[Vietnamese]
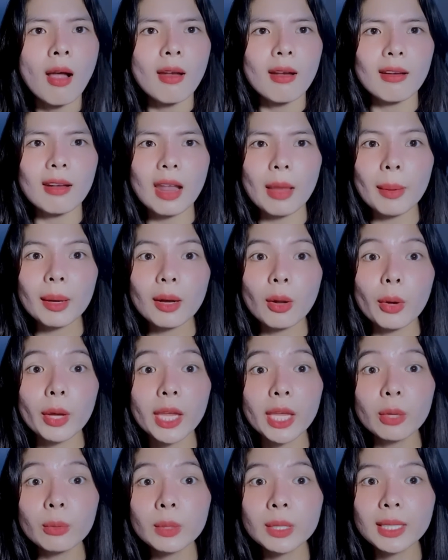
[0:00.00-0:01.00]
là bắt đầu
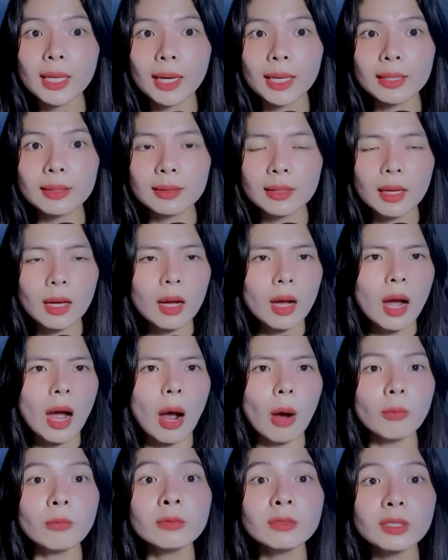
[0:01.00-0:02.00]
hiện nguyên hình
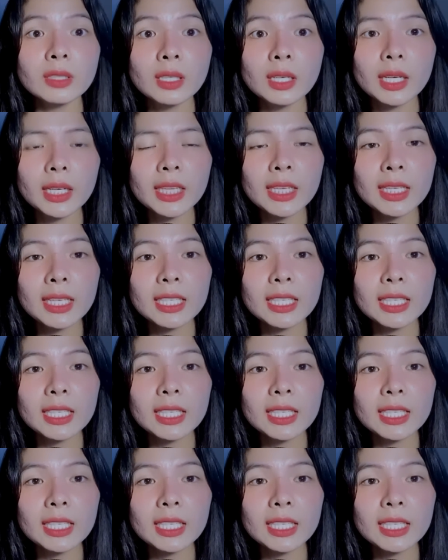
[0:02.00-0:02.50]
không vừa ý